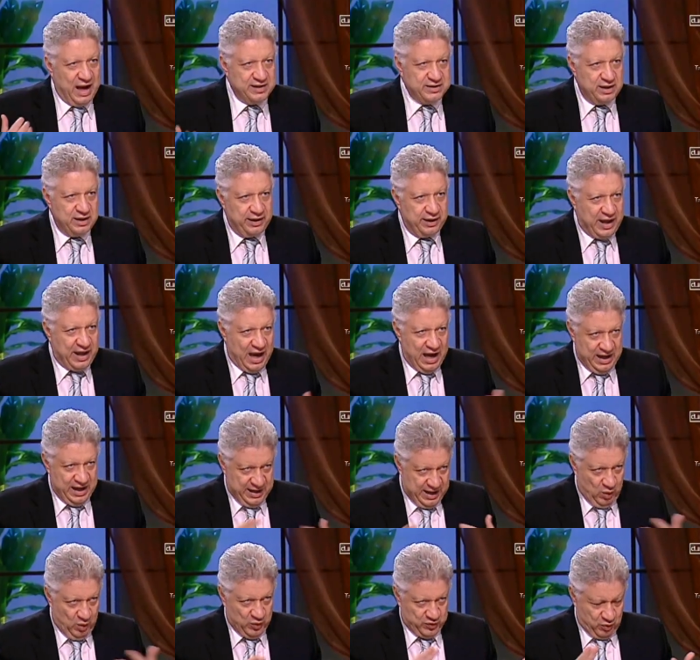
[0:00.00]
عايز الرجاله
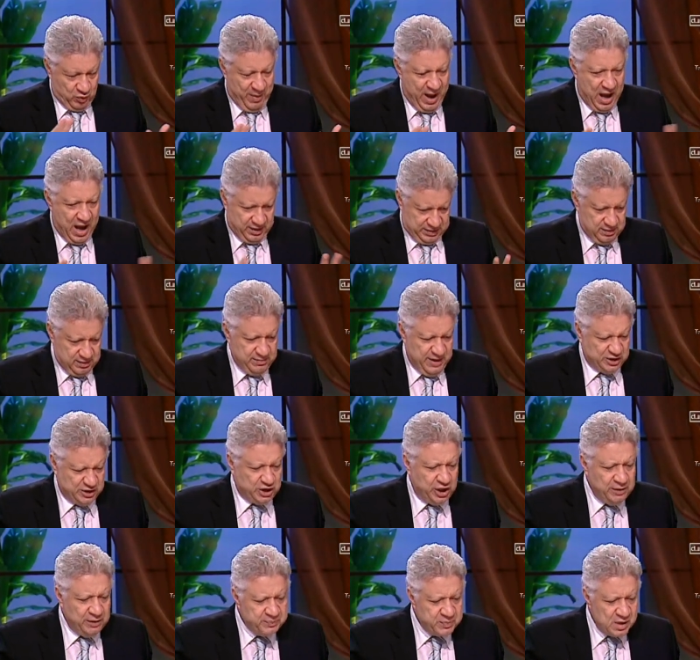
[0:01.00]
يتجوزوا بعض
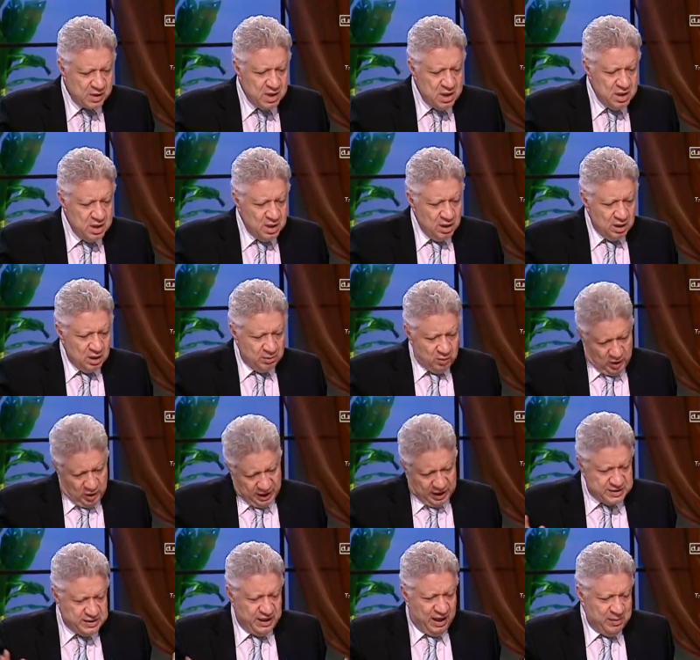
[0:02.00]
ماشي يقول
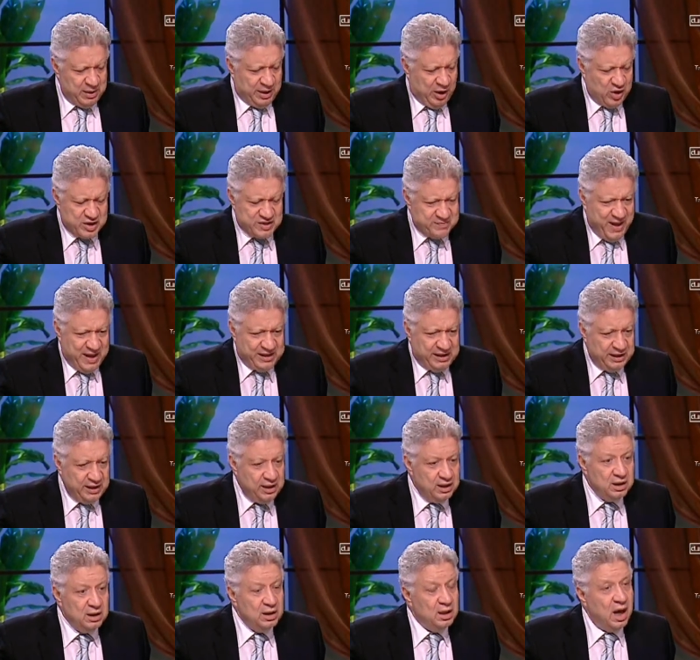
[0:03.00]
لك عايزين نعمل جواز
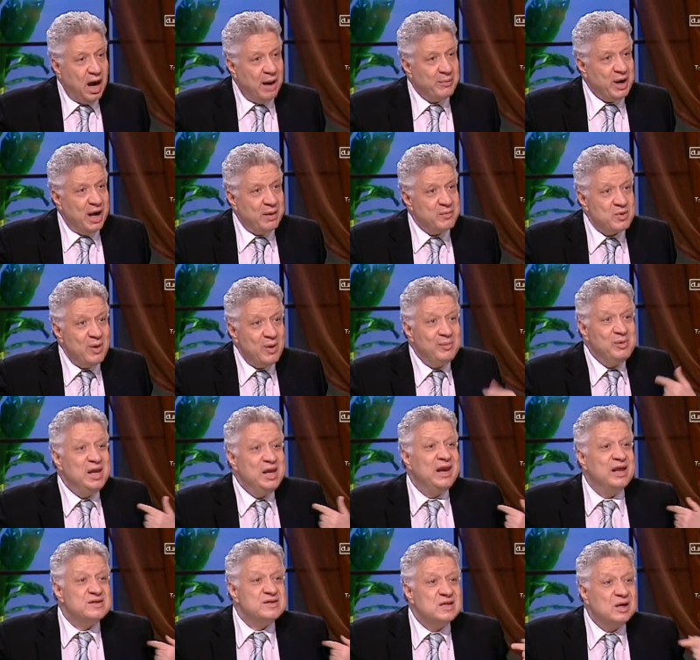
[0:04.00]
مدني عمرو حمزاوي
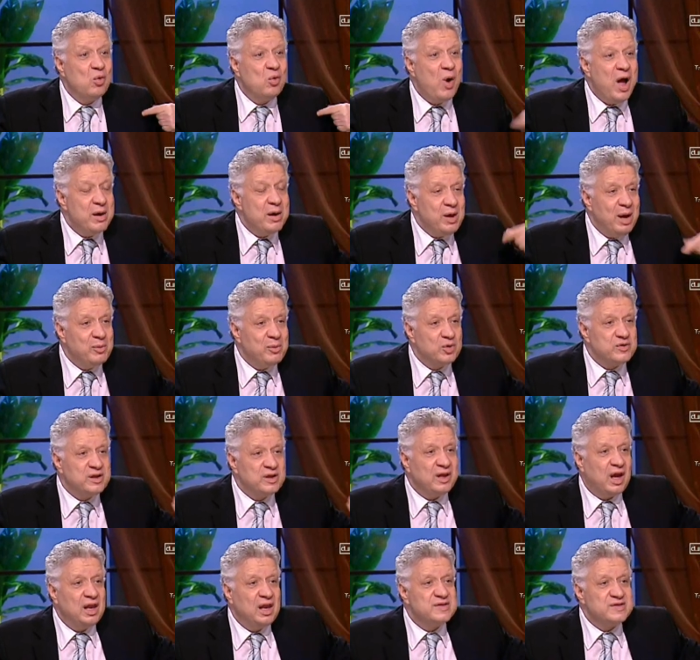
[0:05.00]
يعمل لنا استجواب يعمل
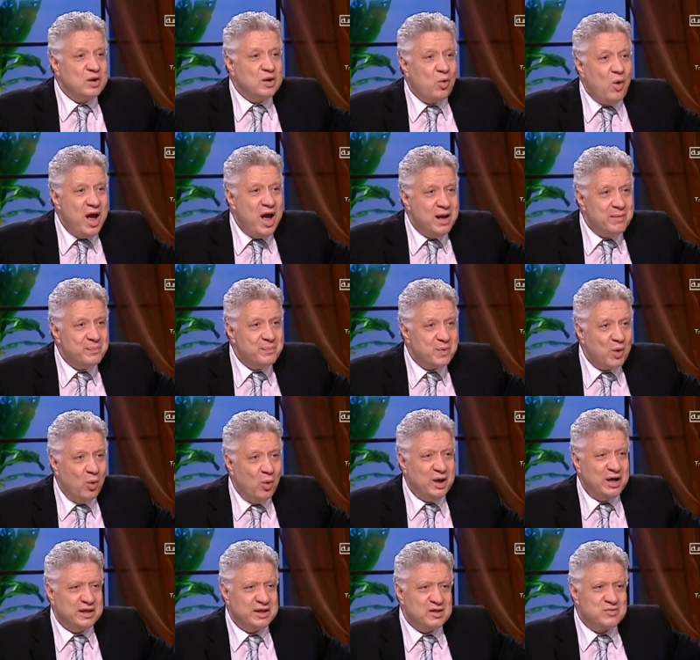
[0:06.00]
وزير الداخليه استجواب
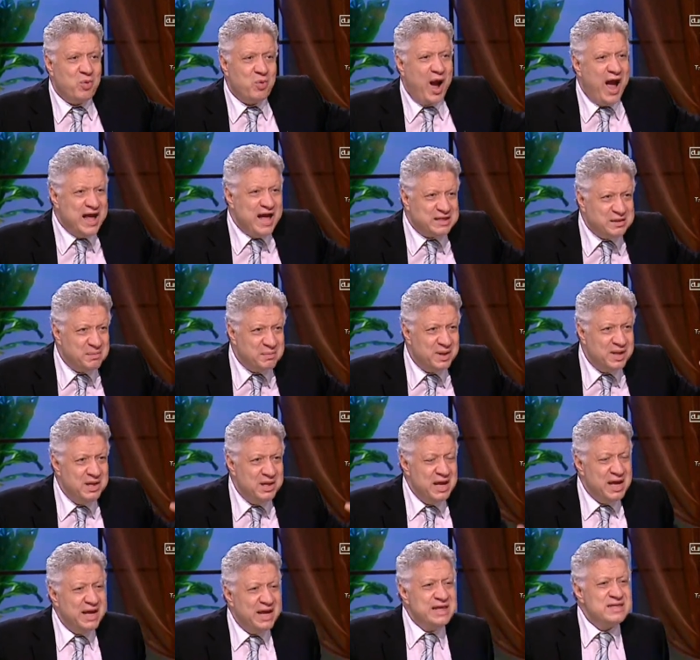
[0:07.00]
هو اللي اسمه حاتم
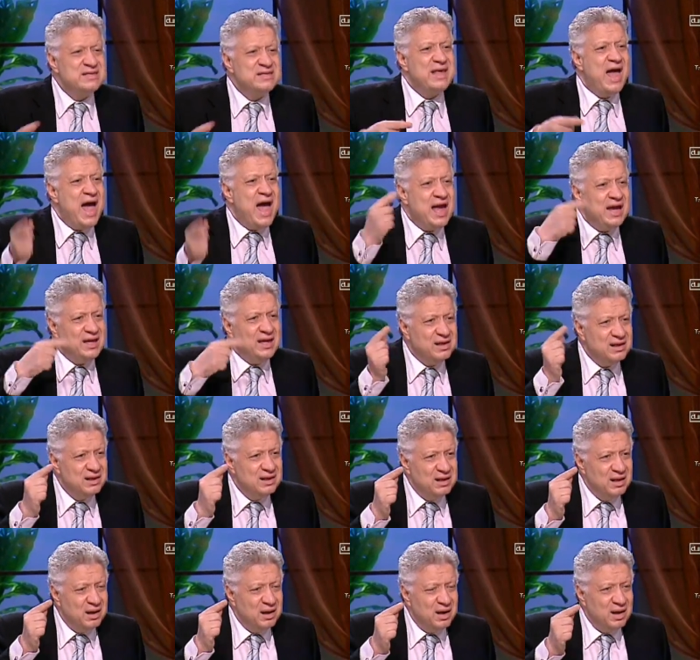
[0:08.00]
ازاي
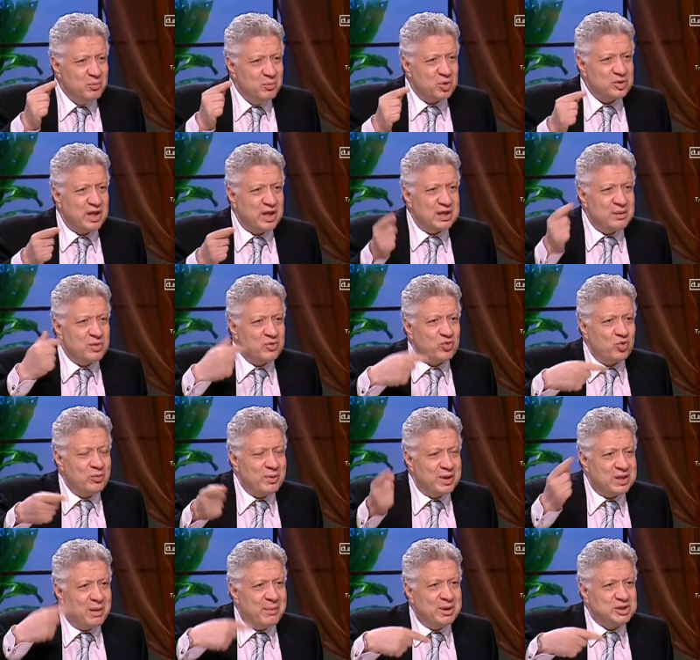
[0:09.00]
مرتضى منصور
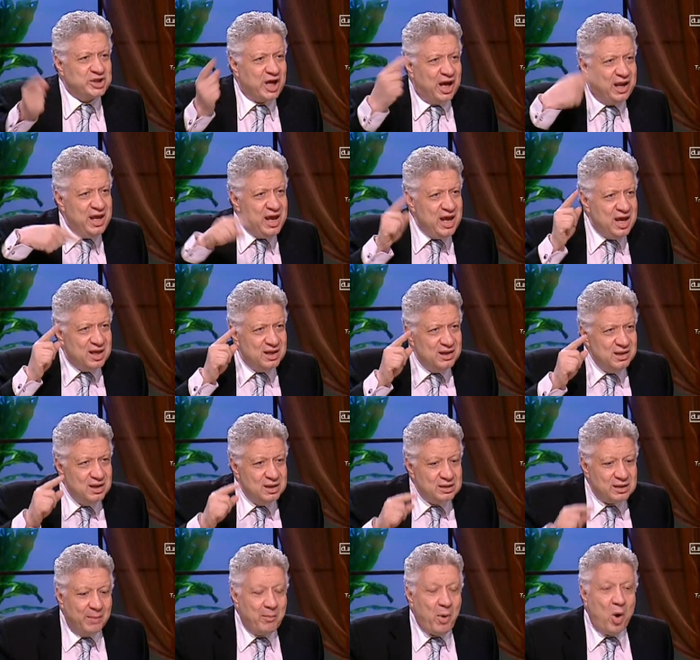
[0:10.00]
ما طبطش عليه
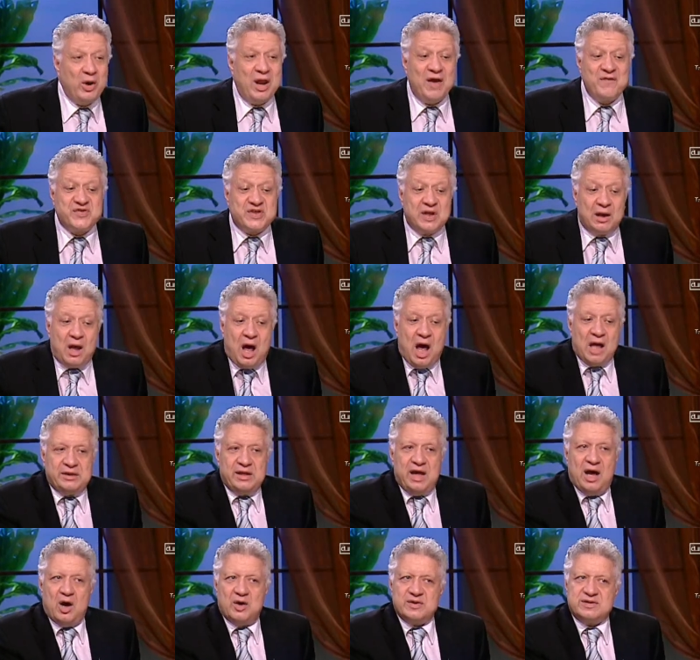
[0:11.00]
طب ما هو نفس
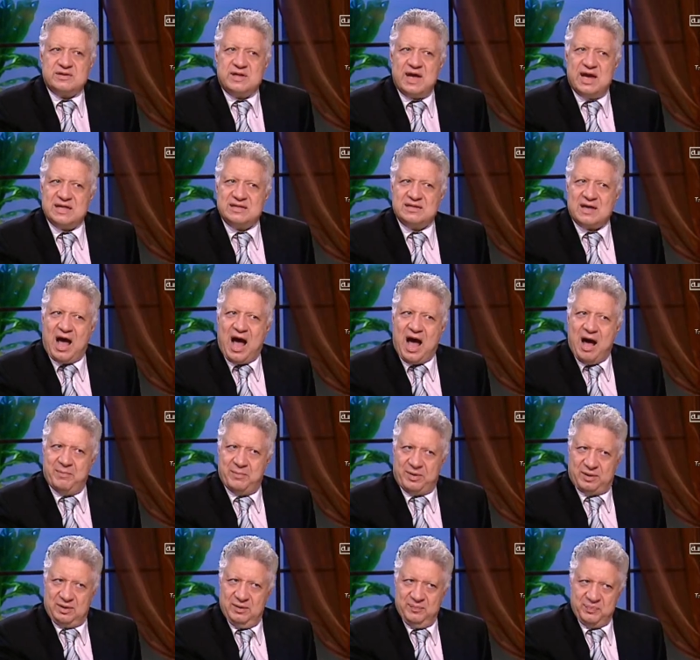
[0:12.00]
القاضي يا استاذ
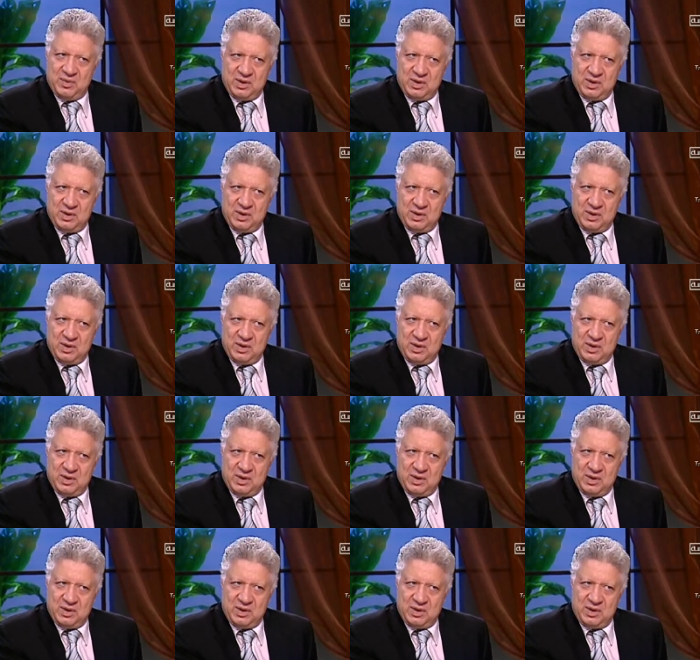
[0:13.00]
عمرو